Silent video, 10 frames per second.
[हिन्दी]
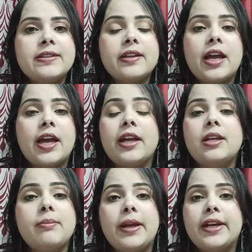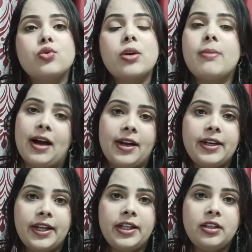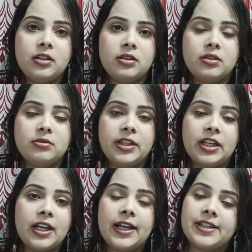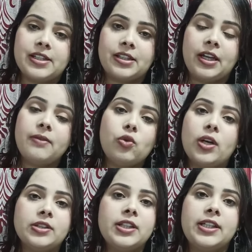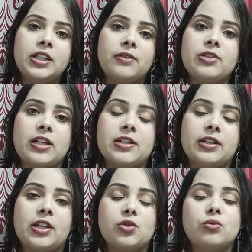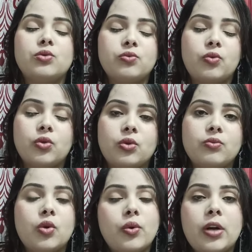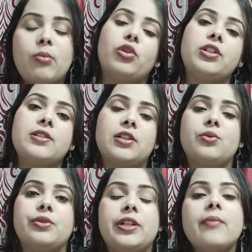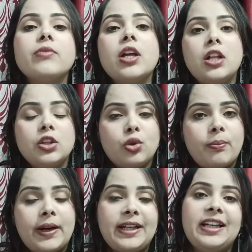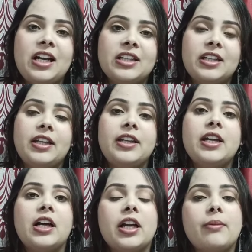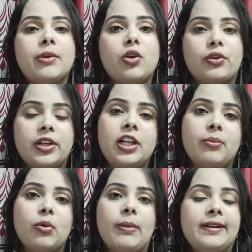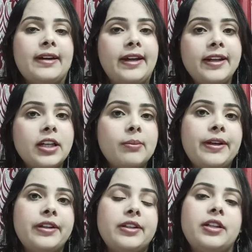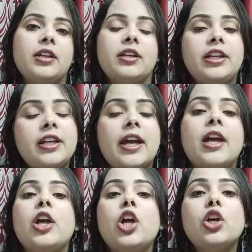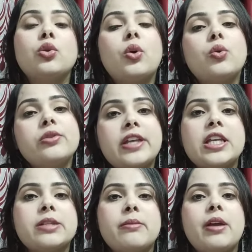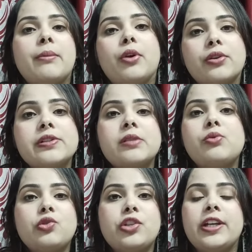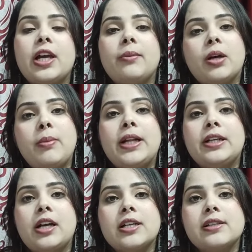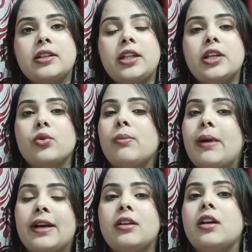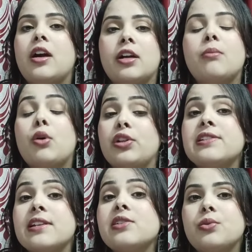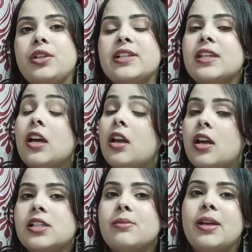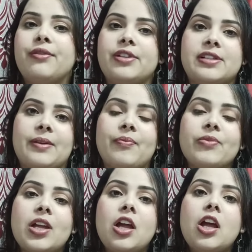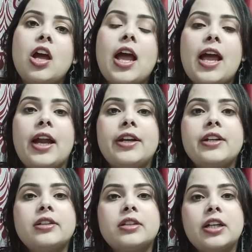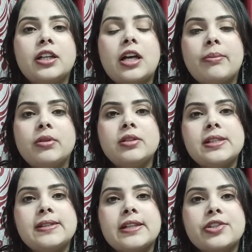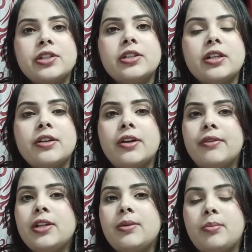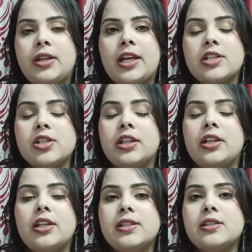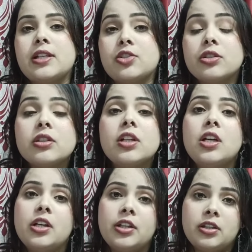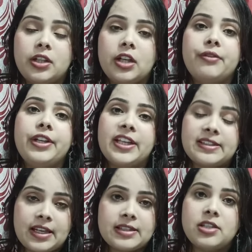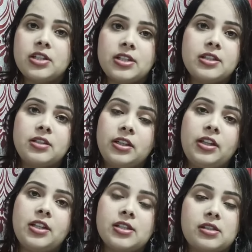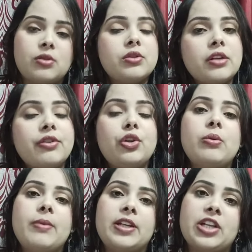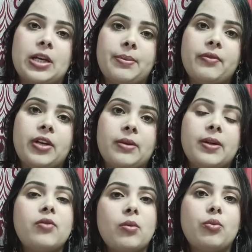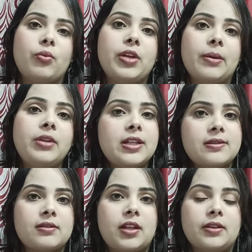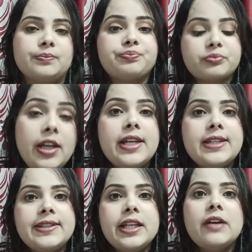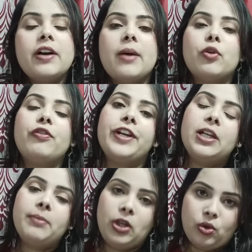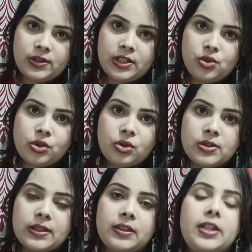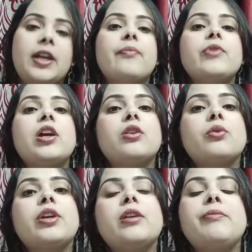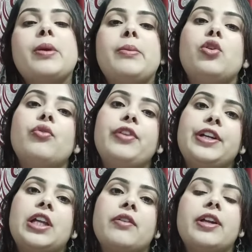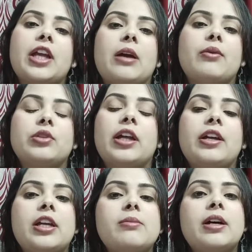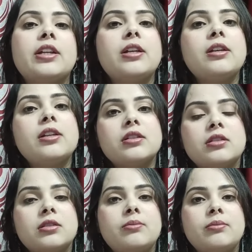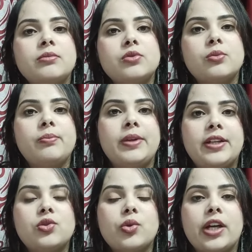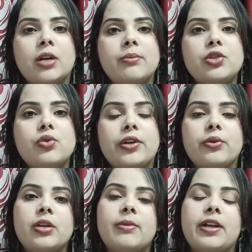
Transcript: से क्या है कि पेट जो है बाहर नहीं निकला रह जाता है वो अंदर की तरफ चला जाता है सो वो वो होना बहुत ही ज़्यादा ज़रूरी है तो बेल्ट लगाते रहिए अगर आपके डॉक्टर ने आपको बेल्ट नहीं रिकमेंड की की है तो उस केस में भी आप डॉक्टर से पूछिए कि आप कब बेल्ट लगा सकती हैं क्योंकि बेल्ट लगाना बहुत ही ज़्यादा ज़रूरी है इसके अलग से बेनिफिट्स हैं एंड अगर आप सी सेक्शन की रिकवरी देखना चाहते हैं कि सी सेक्शन रिकवरी किस कैसे जल्द से जल्द की जा सके उसकी वीडियो भी मेरे चैनल पर अवेलेबल है वो भी आप दे सकते हैं इसके अलावा आपको फीडिंग पीरियड्स की ज़रूरत हो सकती है क्योंकि बेबी को फीड करवाने क्या होता है कई बार की जो पीठ जो है कमर जो है क्योंकि